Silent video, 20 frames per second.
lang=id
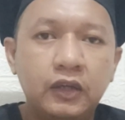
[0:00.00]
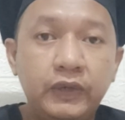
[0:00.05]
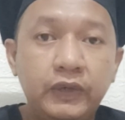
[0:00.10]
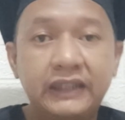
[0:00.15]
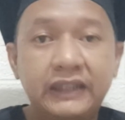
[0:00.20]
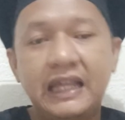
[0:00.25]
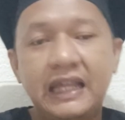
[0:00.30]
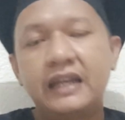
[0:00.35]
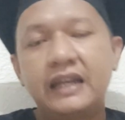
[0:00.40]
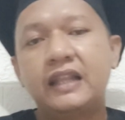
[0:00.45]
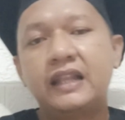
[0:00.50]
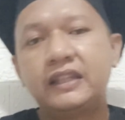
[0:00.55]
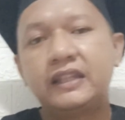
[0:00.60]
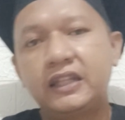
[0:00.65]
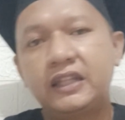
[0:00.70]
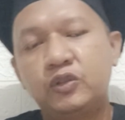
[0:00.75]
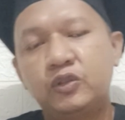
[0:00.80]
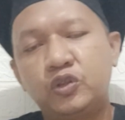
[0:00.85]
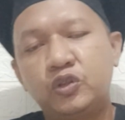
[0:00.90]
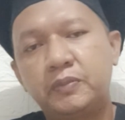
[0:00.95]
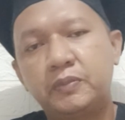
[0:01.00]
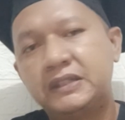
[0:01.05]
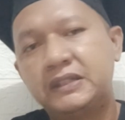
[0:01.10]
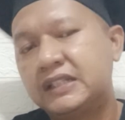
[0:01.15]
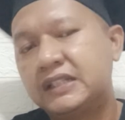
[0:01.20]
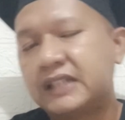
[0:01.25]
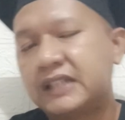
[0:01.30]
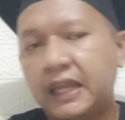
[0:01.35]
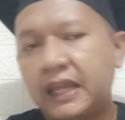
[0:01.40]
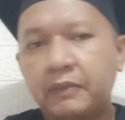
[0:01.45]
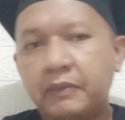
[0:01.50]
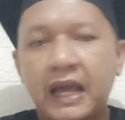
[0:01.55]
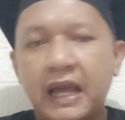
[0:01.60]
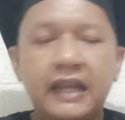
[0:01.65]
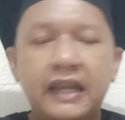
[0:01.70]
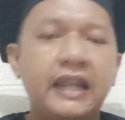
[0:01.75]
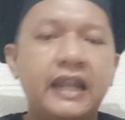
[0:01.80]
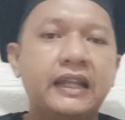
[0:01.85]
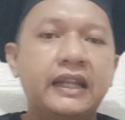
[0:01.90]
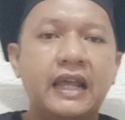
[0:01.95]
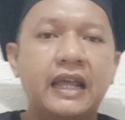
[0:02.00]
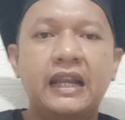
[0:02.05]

Witan nanti untuk mengisi sayap kanan.